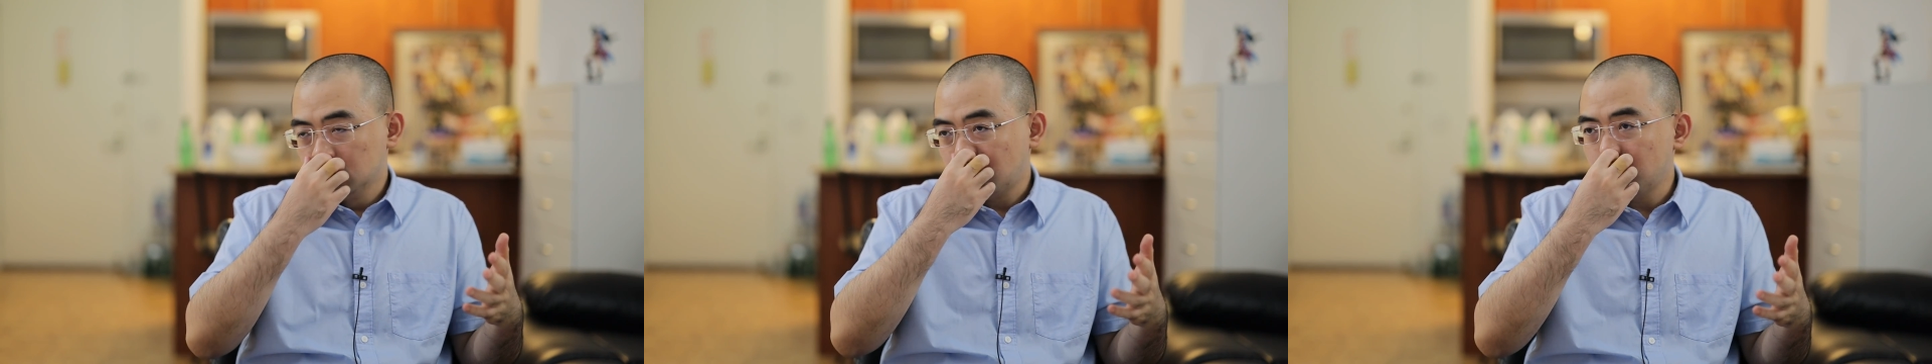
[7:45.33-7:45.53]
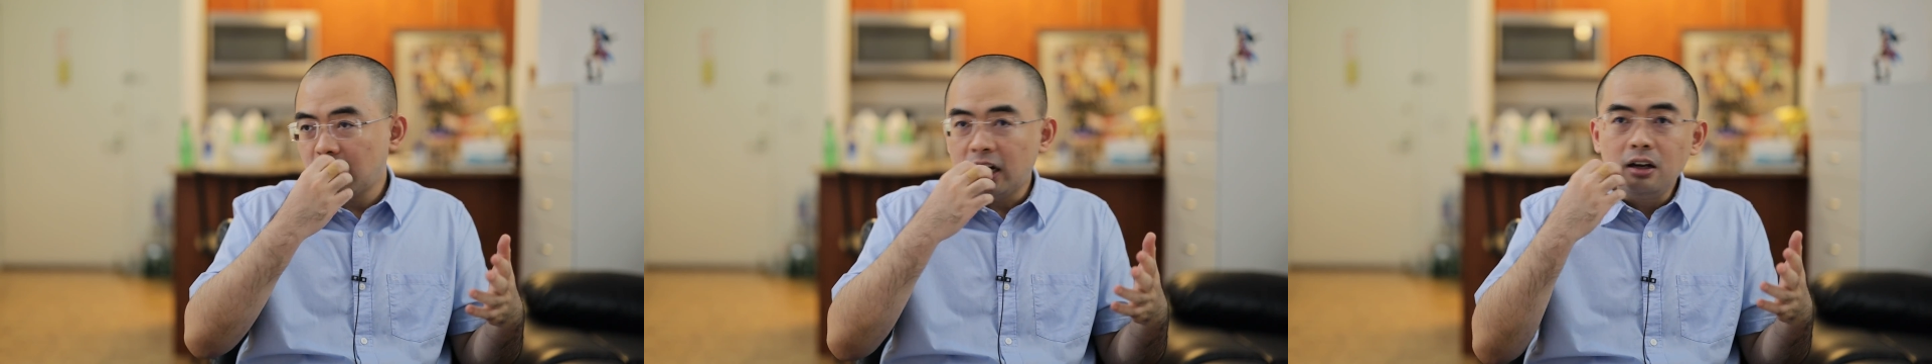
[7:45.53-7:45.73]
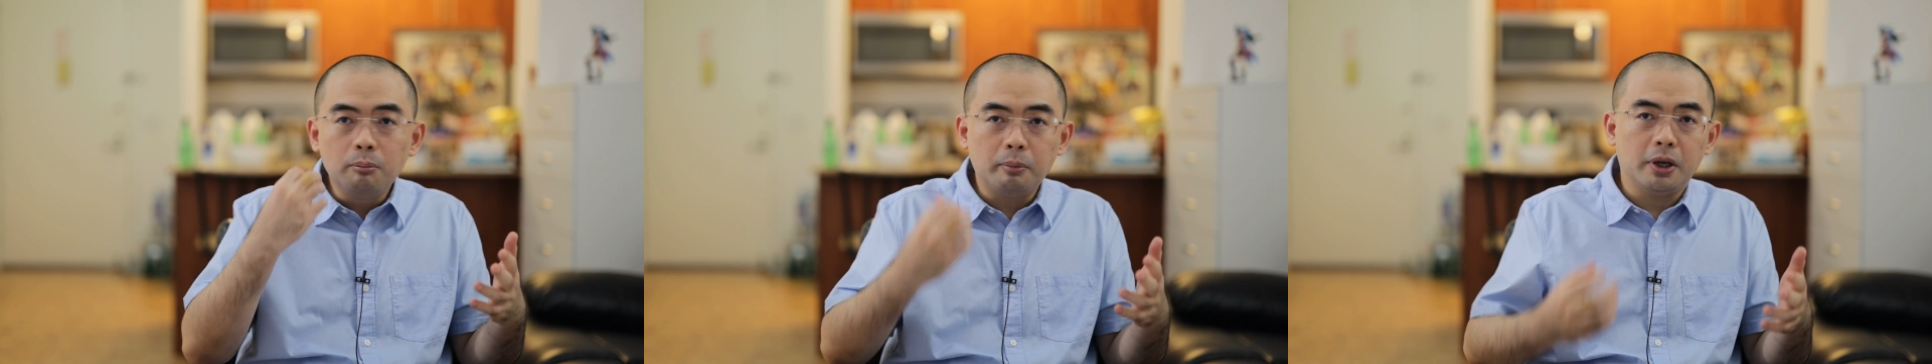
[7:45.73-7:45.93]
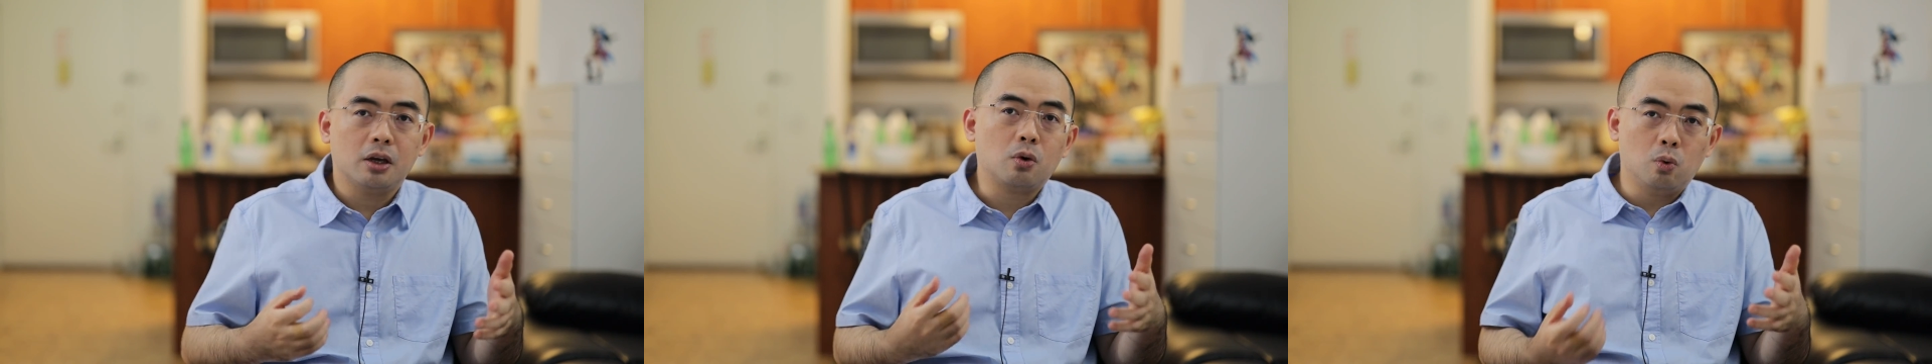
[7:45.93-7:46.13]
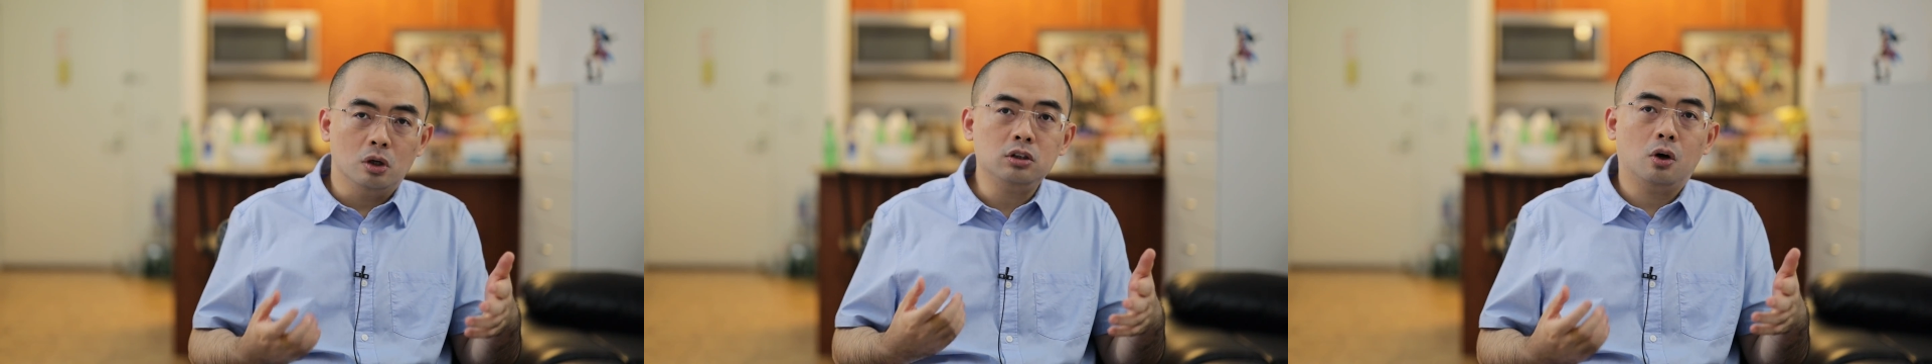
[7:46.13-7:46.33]
他们来了
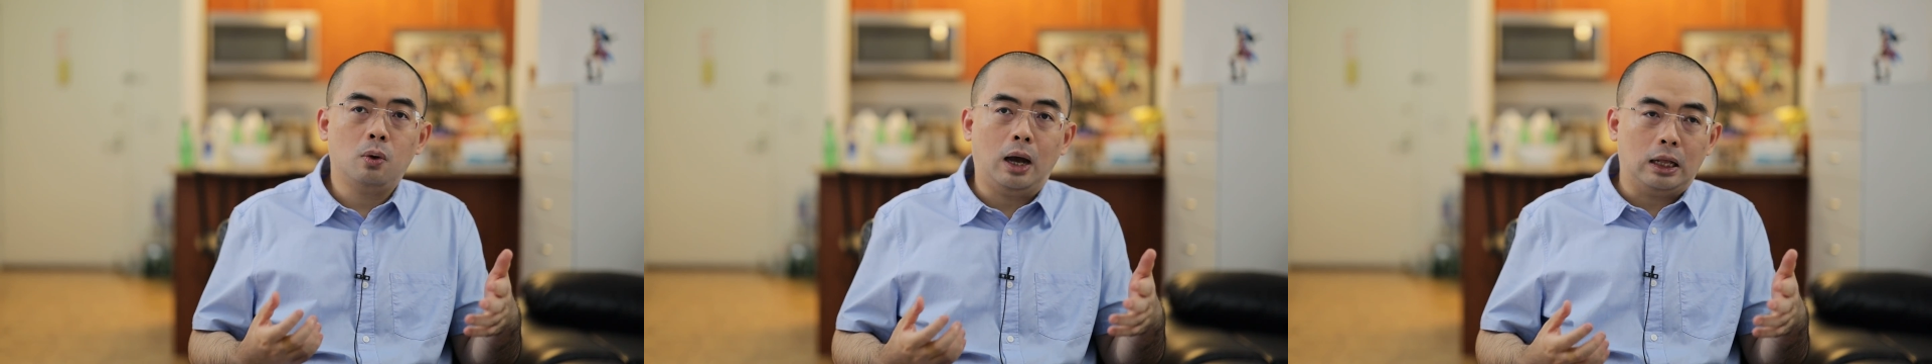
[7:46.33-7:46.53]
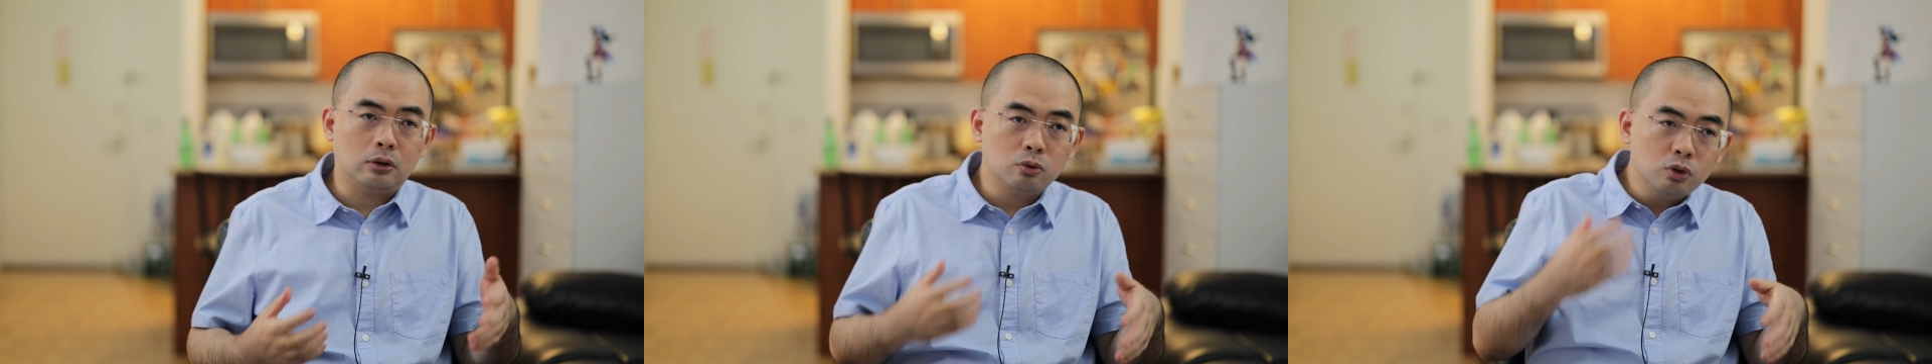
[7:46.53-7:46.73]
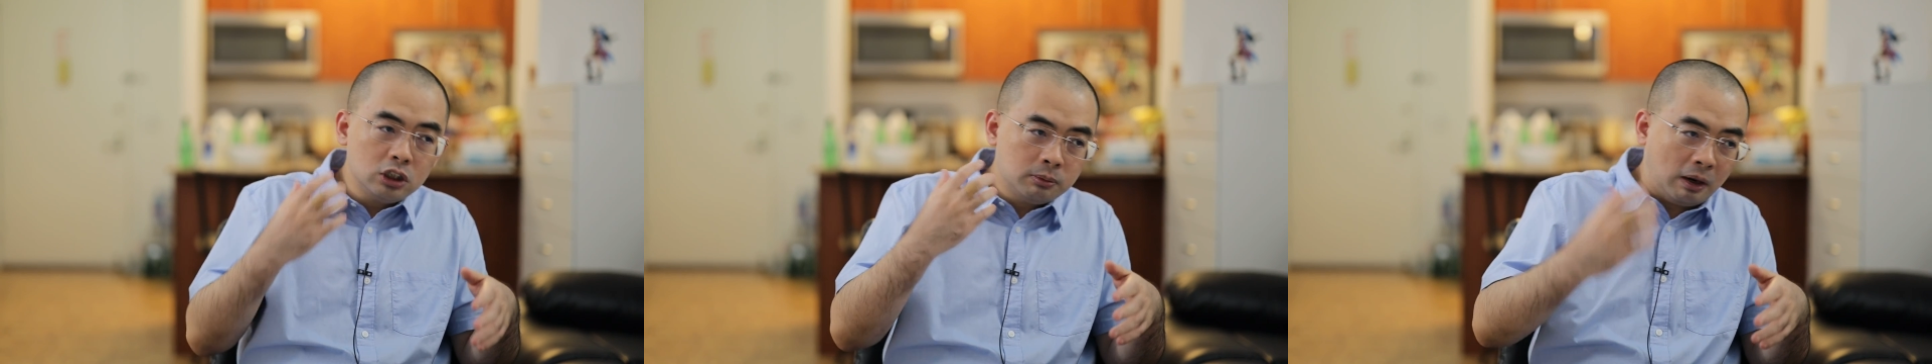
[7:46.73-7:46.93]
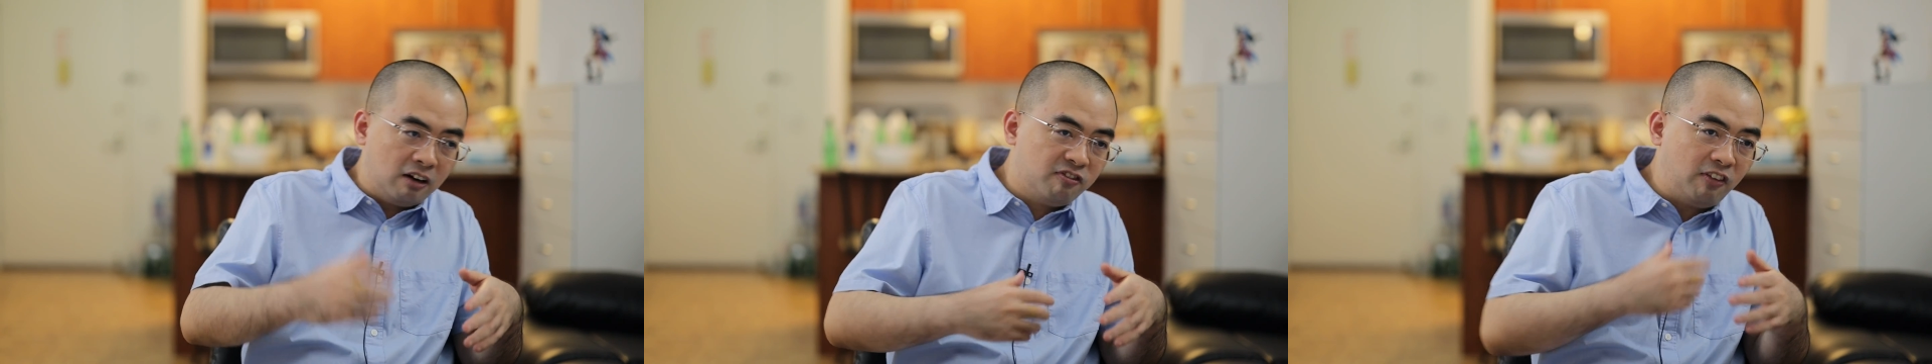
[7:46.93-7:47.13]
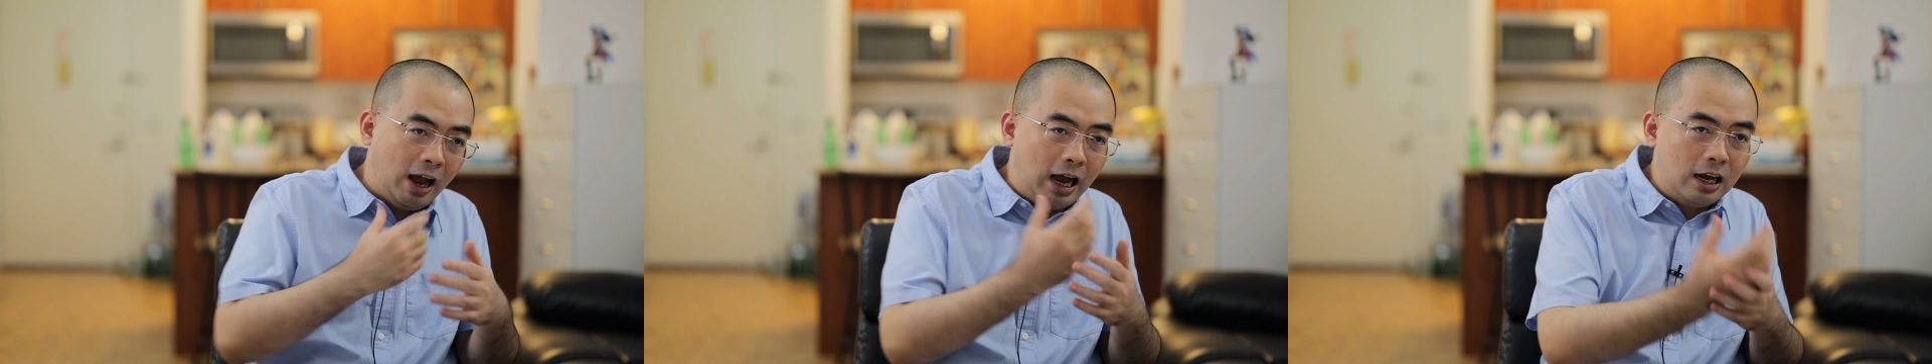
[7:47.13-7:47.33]
美国的话，就最起
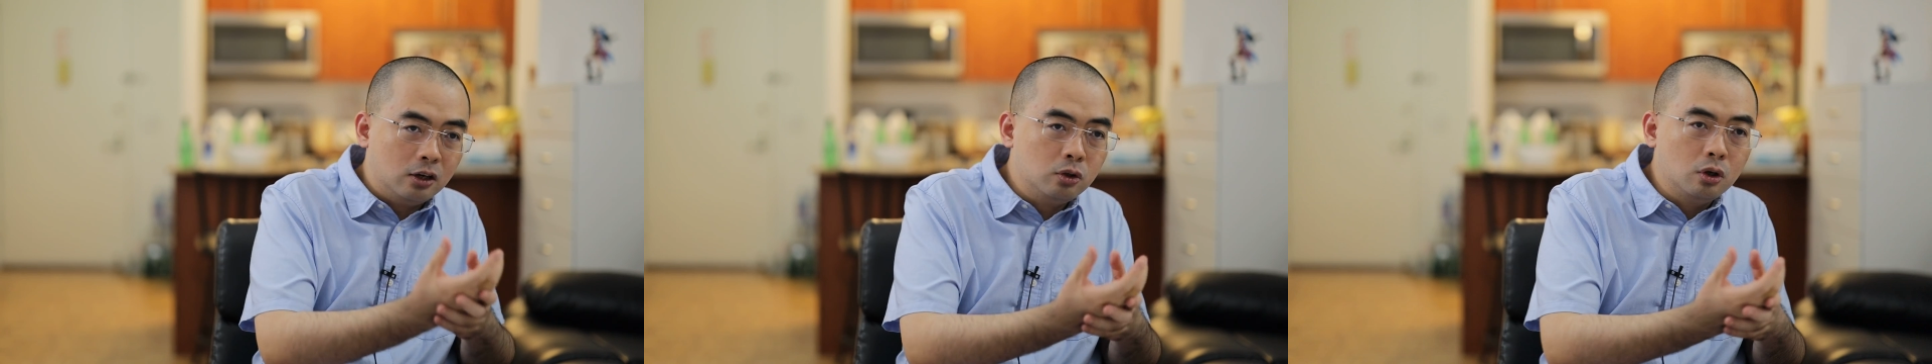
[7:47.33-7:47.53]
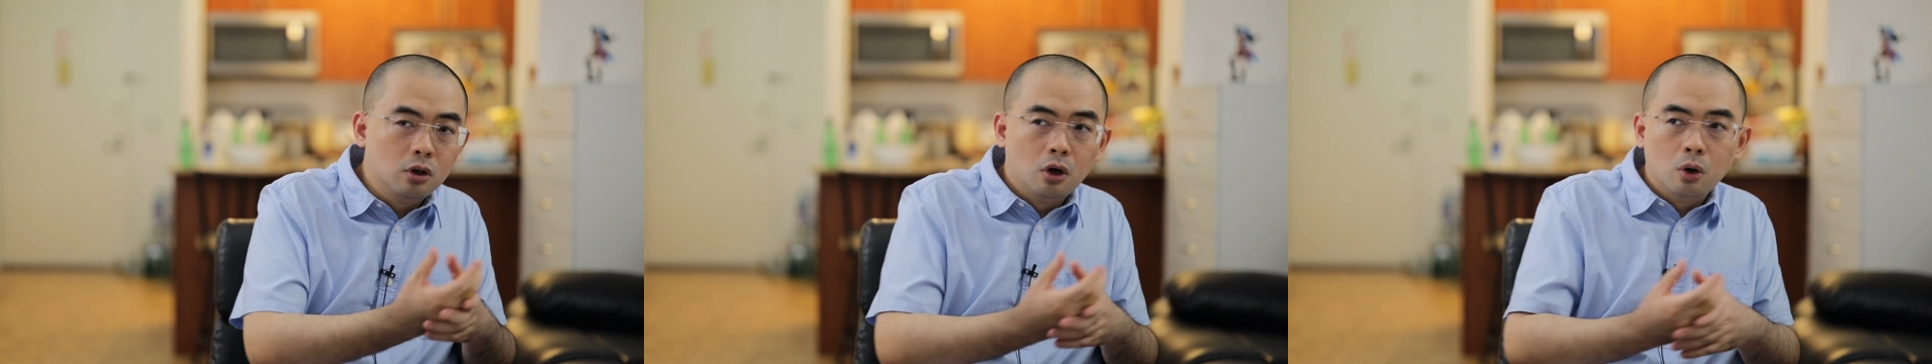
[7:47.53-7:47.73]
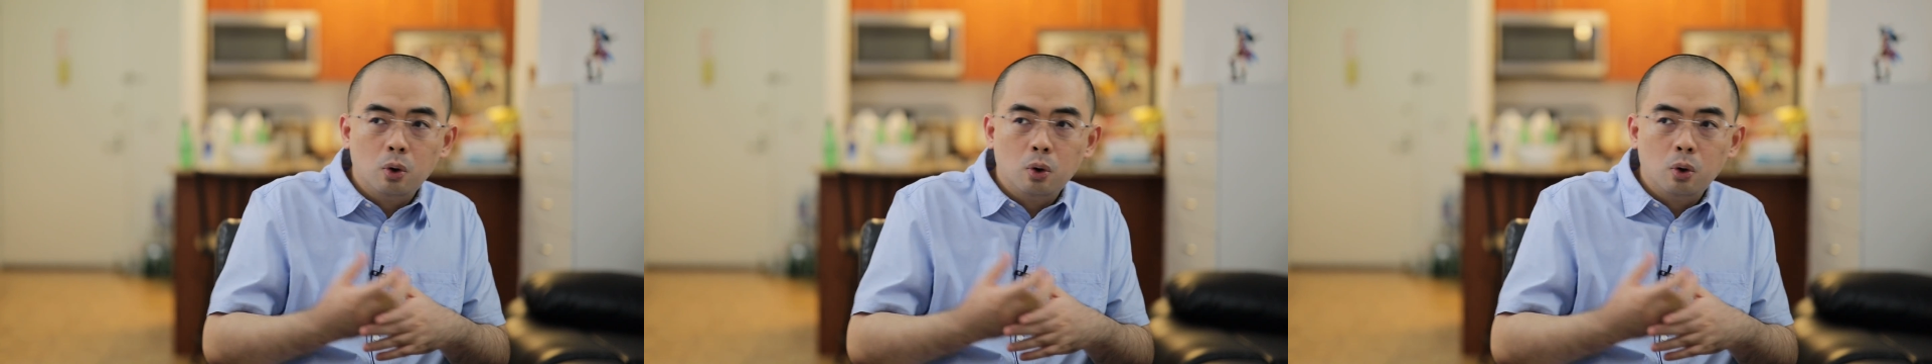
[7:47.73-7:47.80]
码法律